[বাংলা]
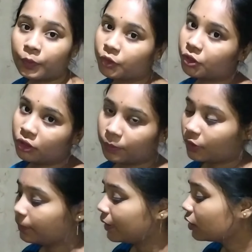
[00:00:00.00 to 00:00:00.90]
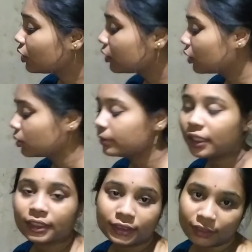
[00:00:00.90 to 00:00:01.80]
প্রচন্ড পরিমাণে গরম
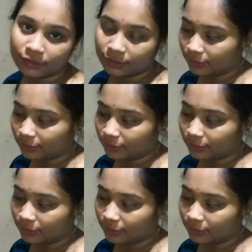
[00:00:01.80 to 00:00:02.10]
লাগছে